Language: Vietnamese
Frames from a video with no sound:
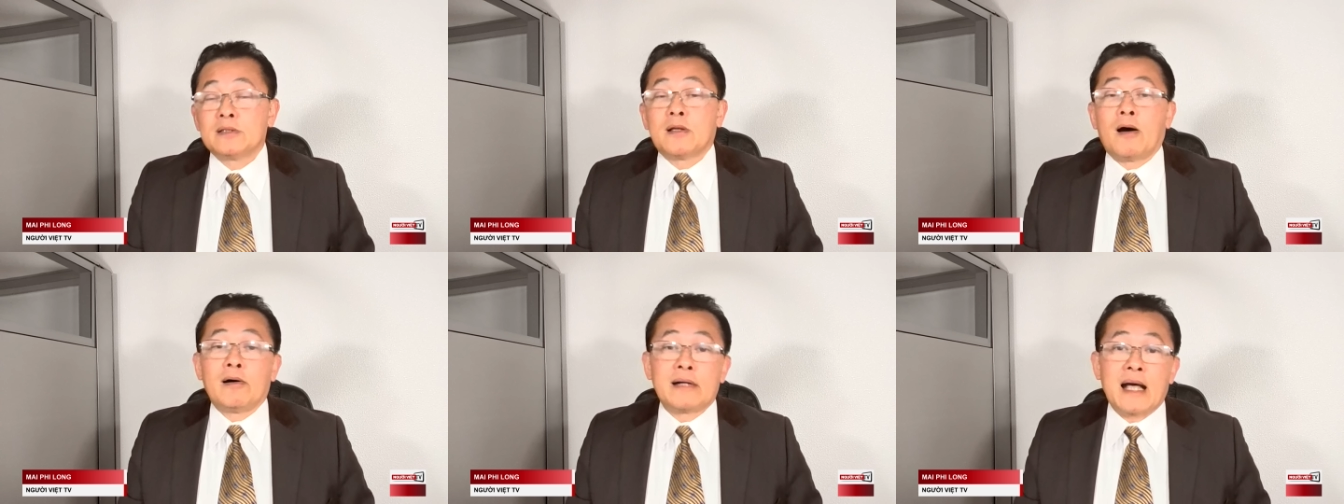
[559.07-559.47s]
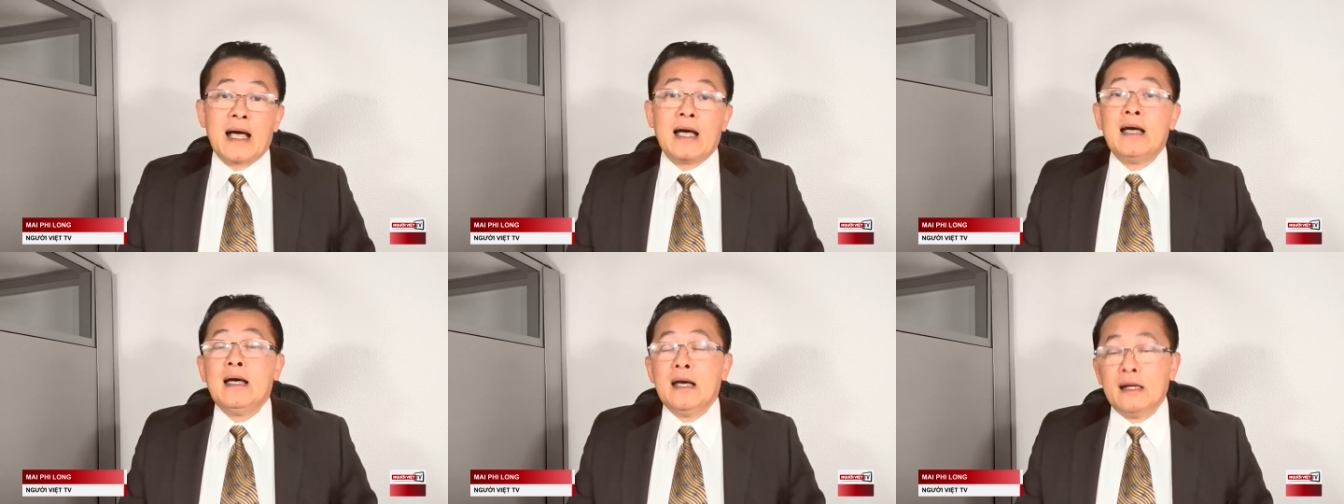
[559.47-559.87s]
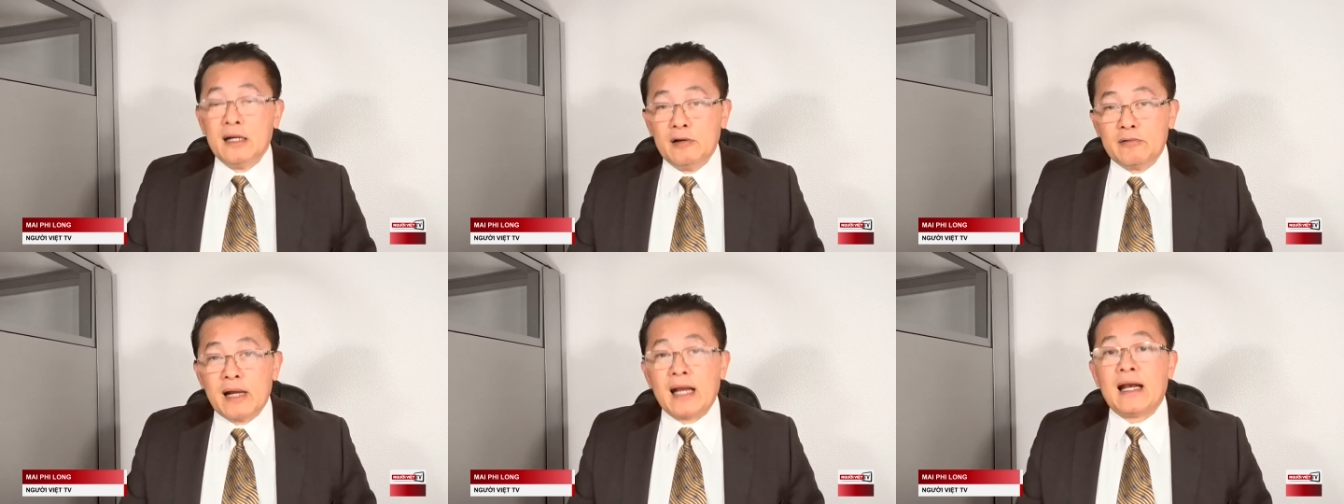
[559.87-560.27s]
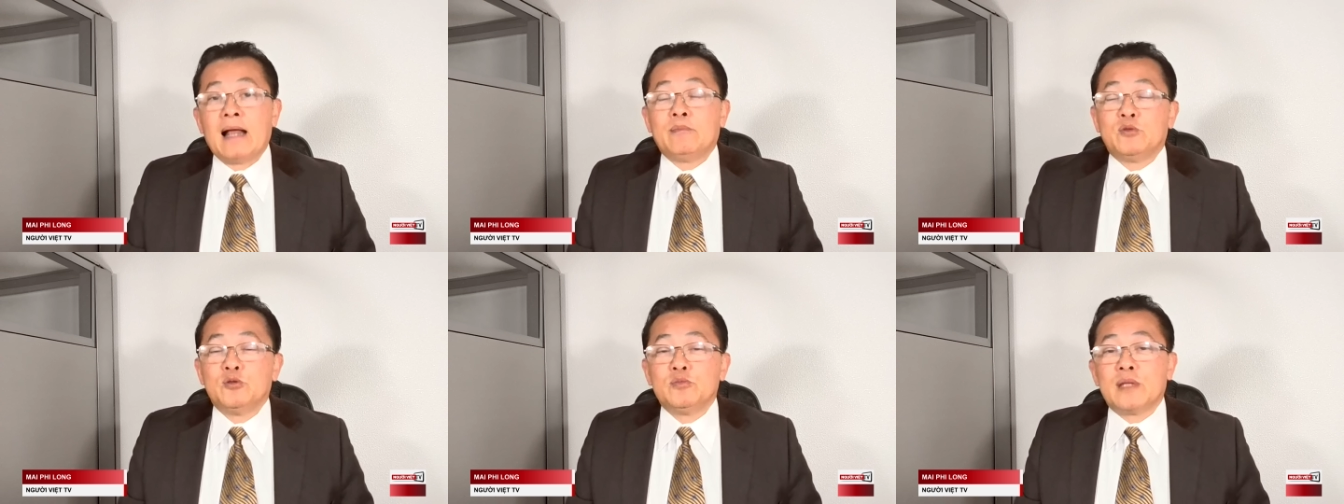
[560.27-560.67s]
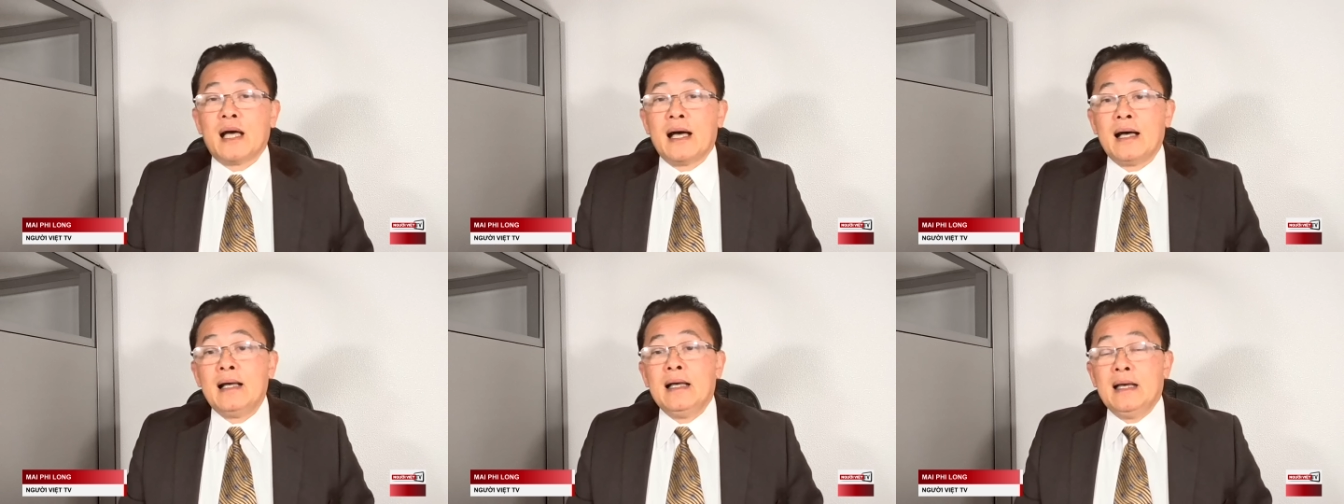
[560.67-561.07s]
tỏ ra điều này làm chúng
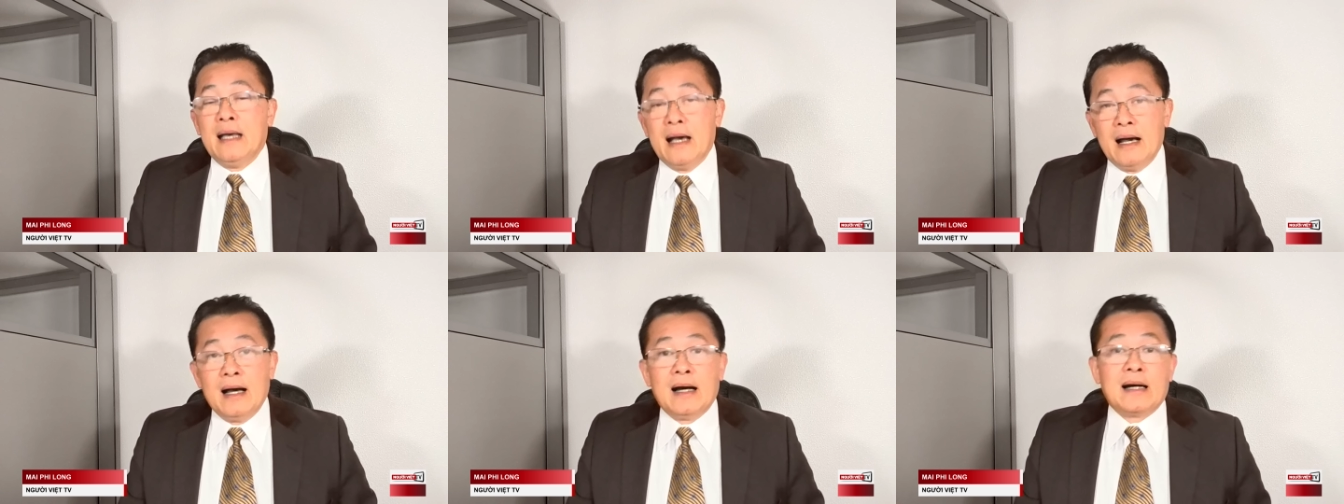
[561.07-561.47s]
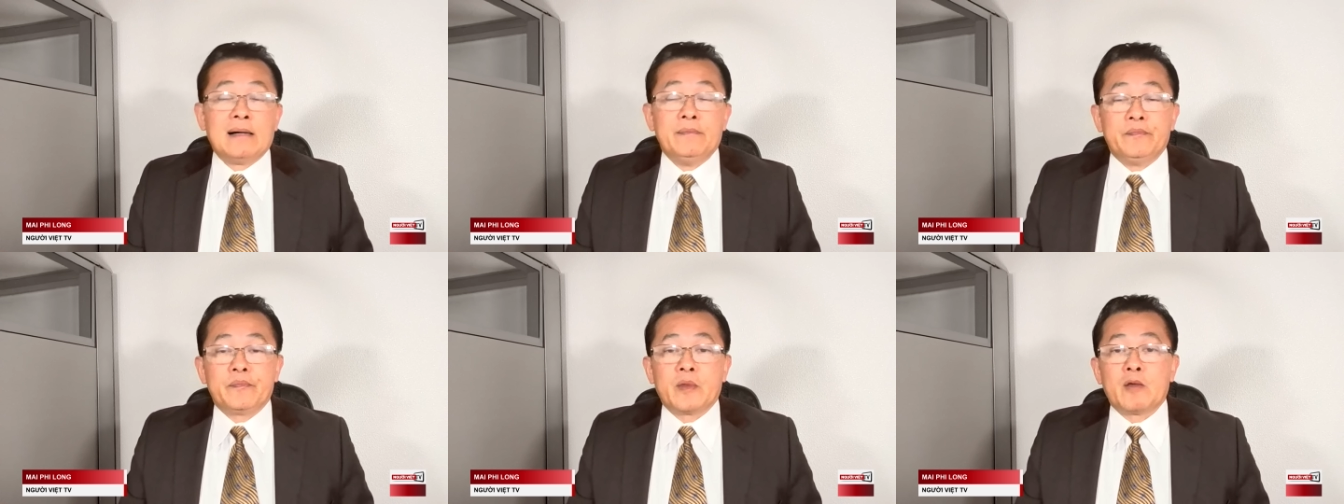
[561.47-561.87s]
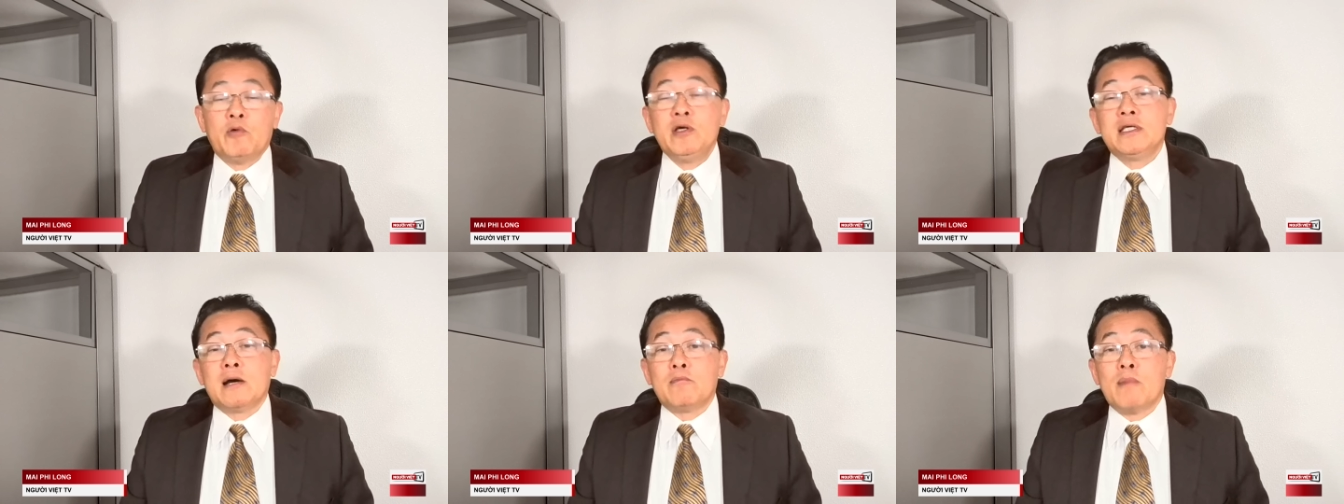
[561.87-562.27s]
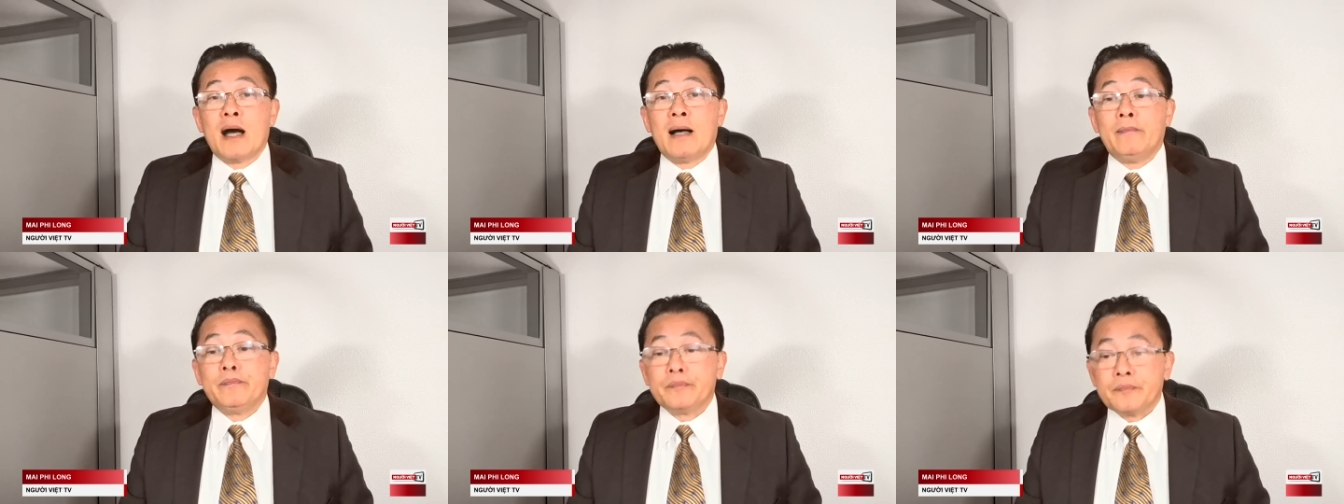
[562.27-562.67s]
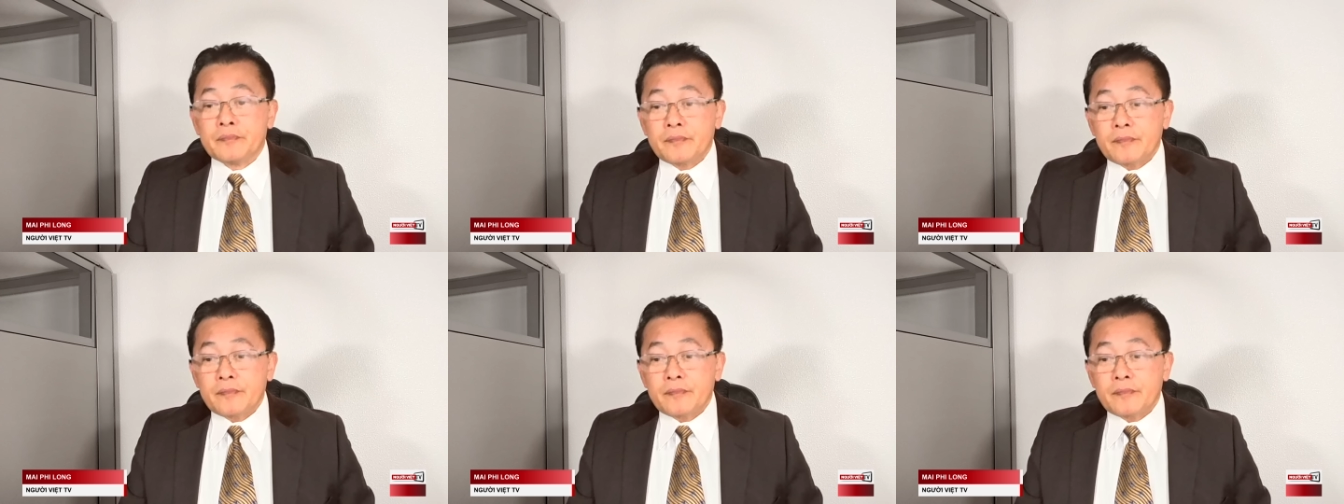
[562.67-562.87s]
ta à, quý trọng bà